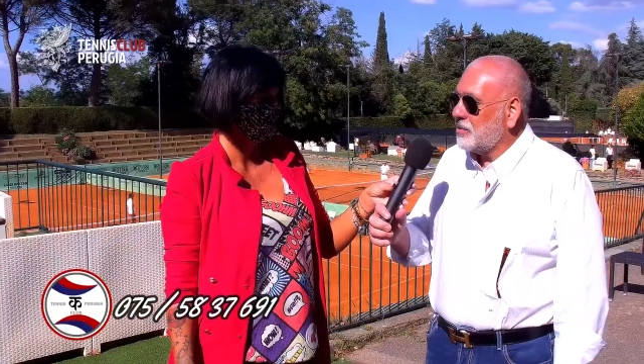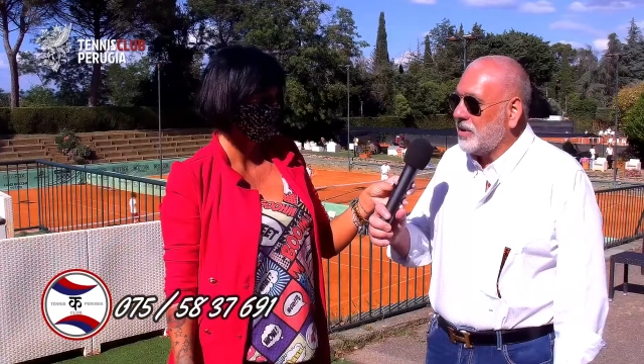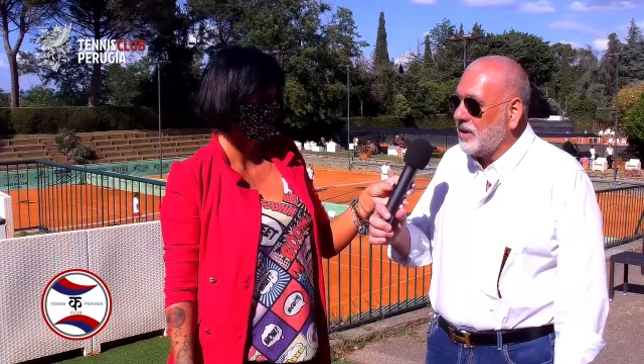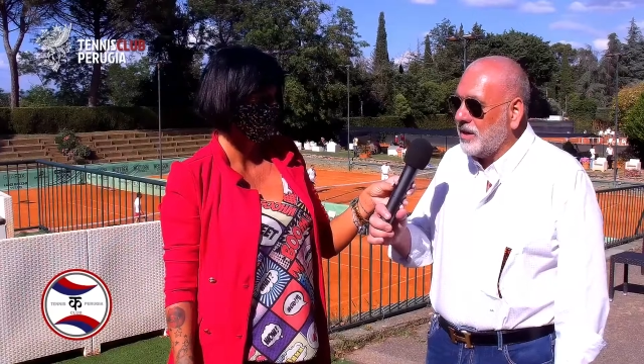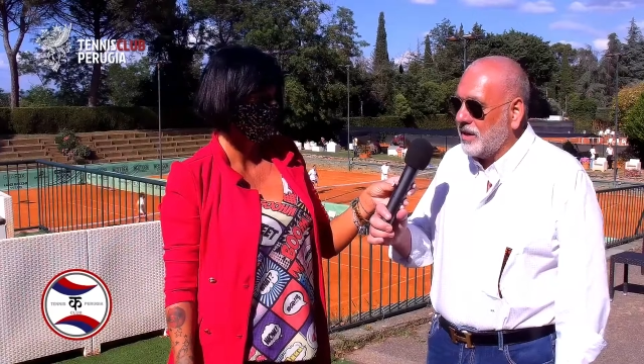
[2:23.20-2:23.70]

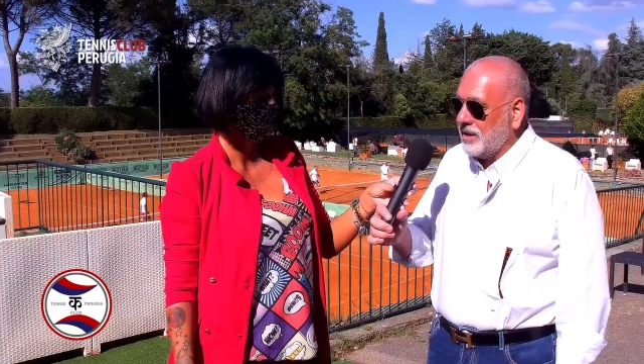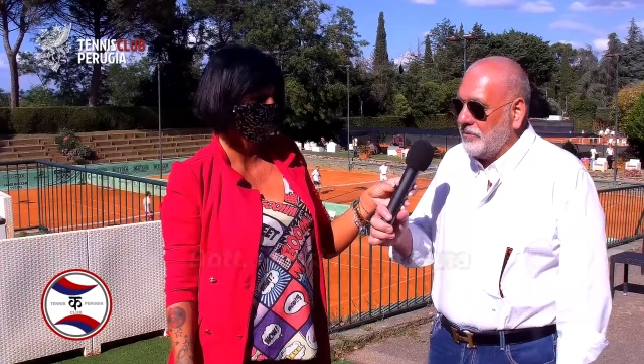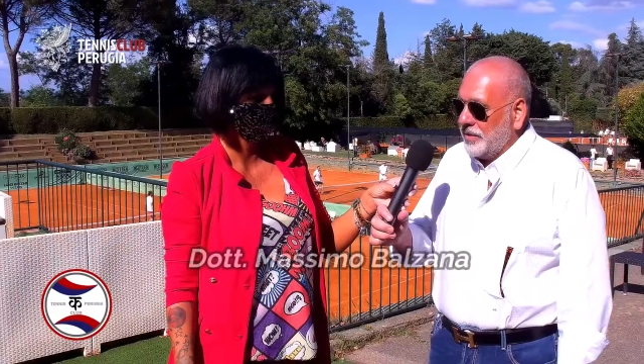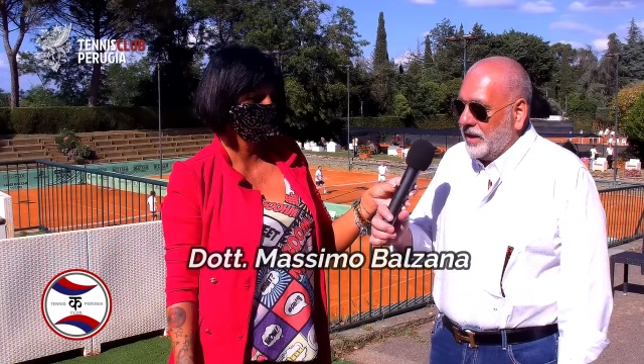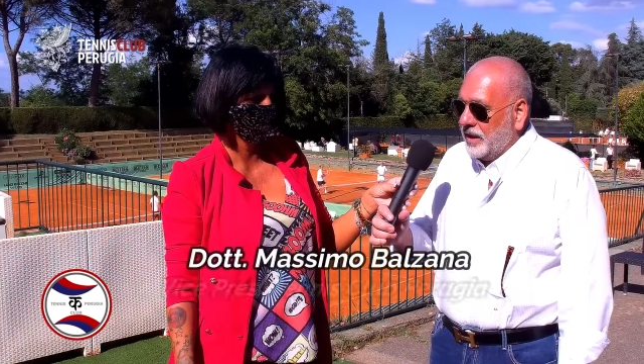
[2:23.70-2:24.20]
Quindi
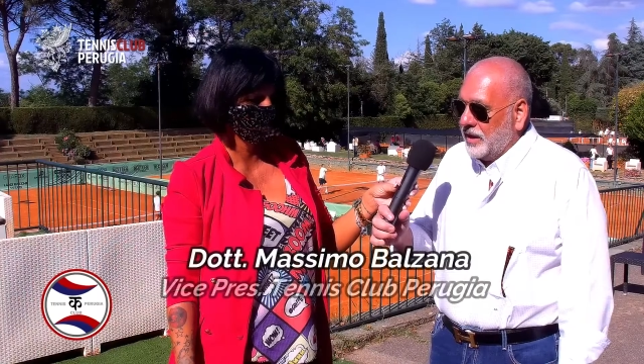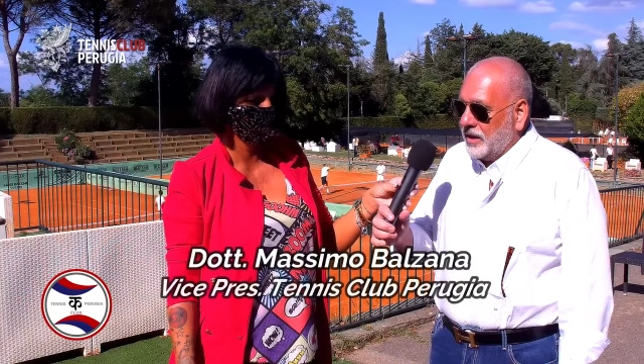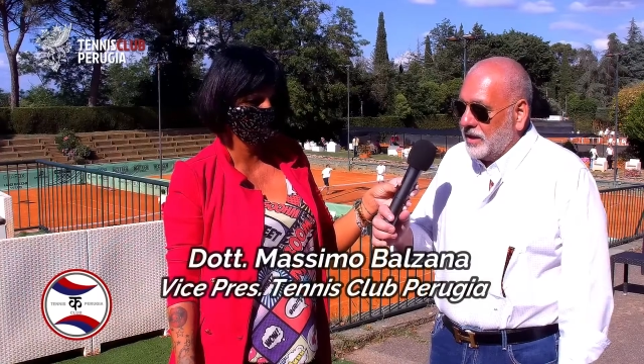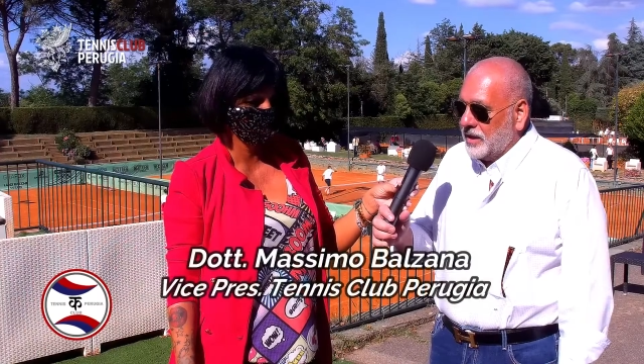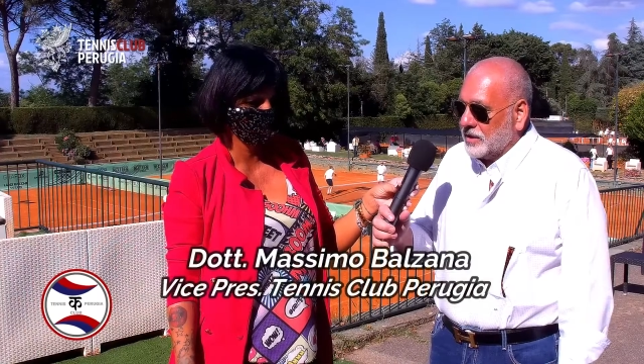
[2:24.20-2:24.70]

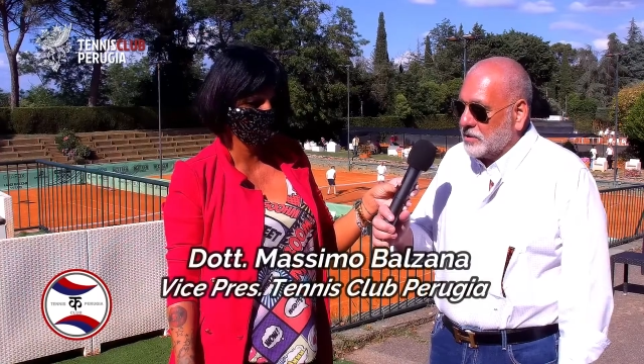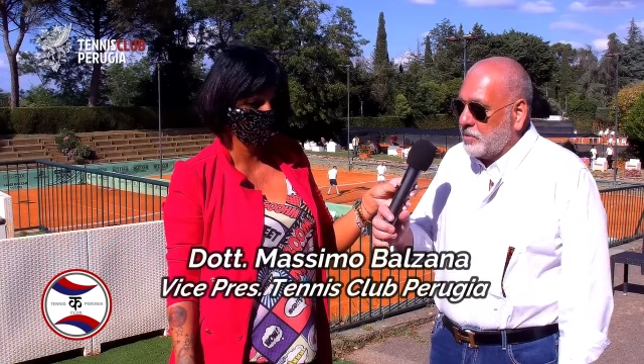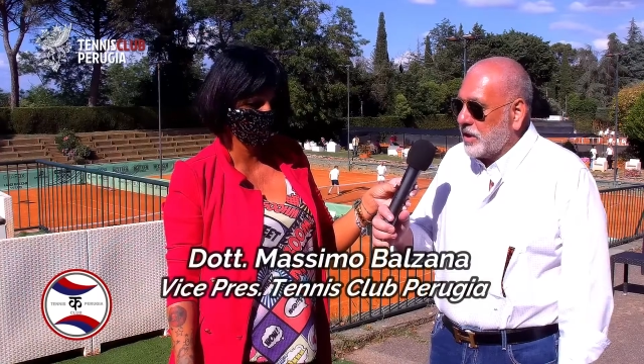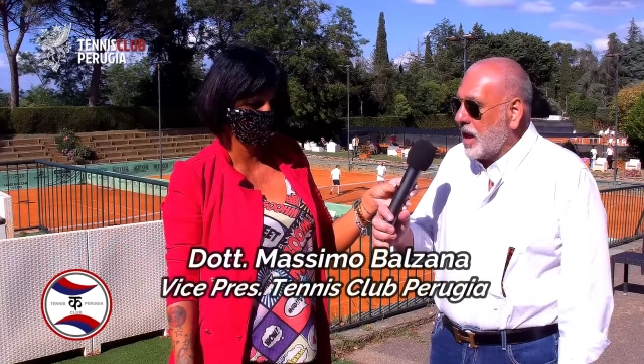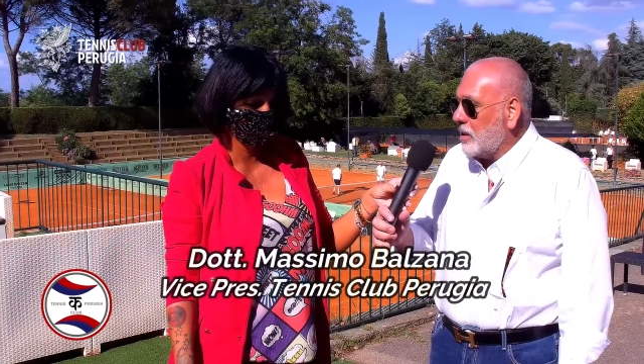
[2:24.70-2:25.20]
eh,
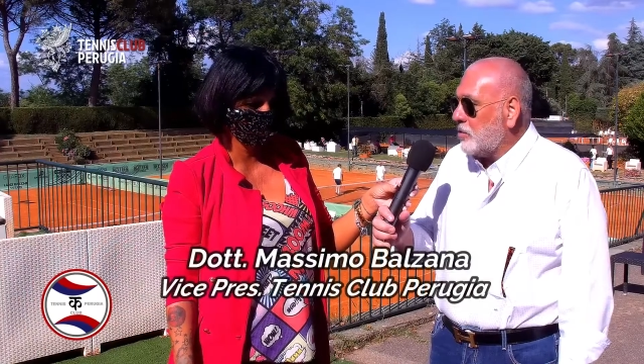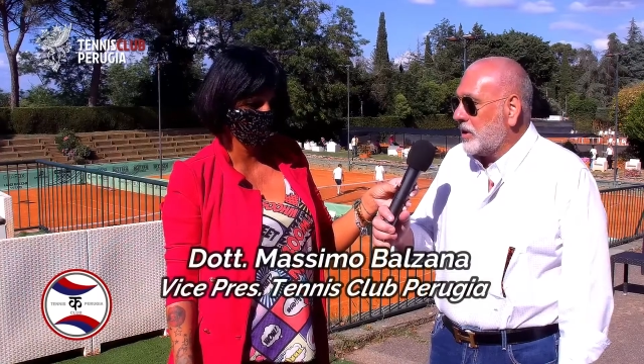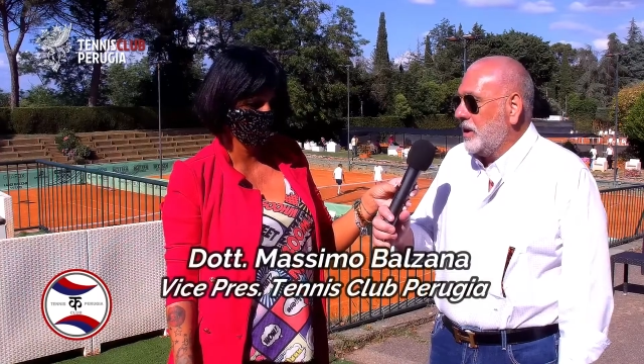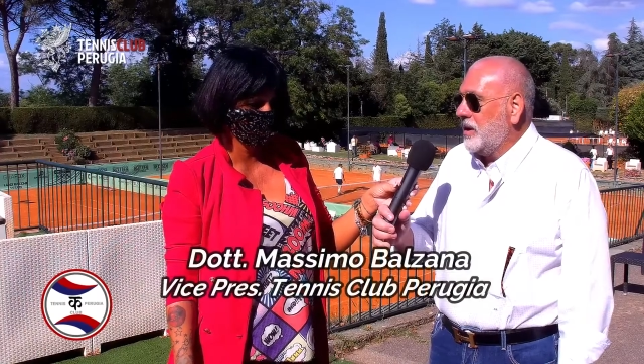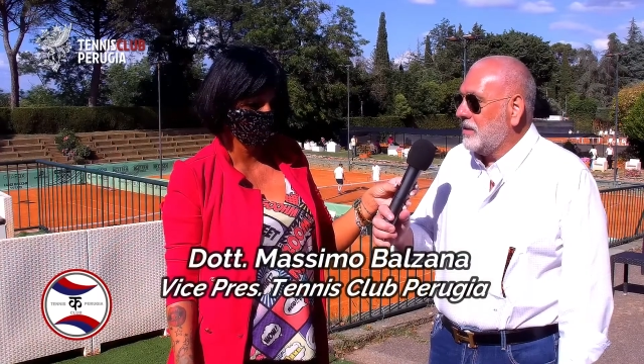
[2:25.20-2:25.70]
speriamo
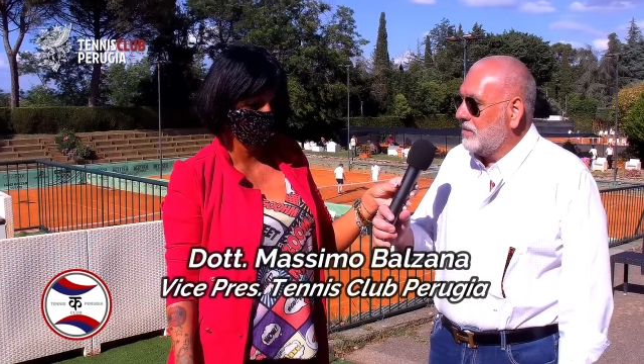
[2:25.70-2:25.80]
che